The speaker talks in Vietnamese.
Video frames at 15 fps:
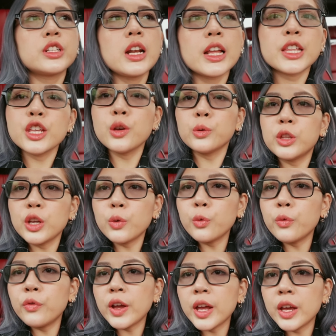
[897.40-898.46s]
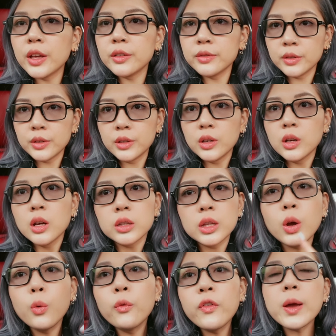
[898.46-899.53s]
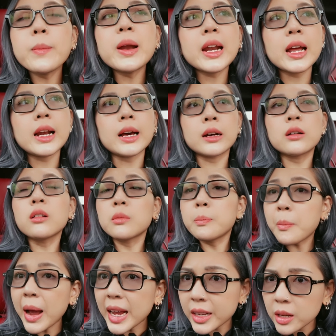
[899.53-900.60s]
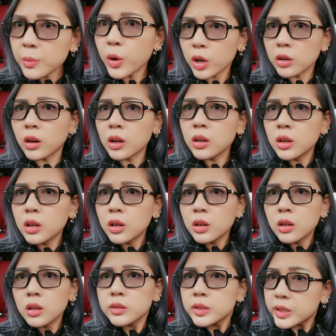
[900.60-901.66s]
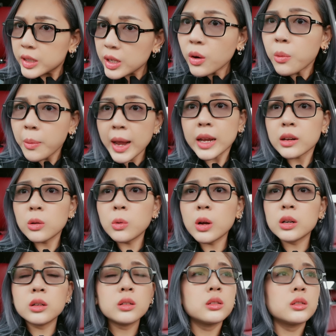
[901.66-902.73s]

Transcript: rất là nhiều tiêu UV ừ, Tiêu UV bên này là cực mạnh nhá mọi người Siêu mạnh luôn Dần mặt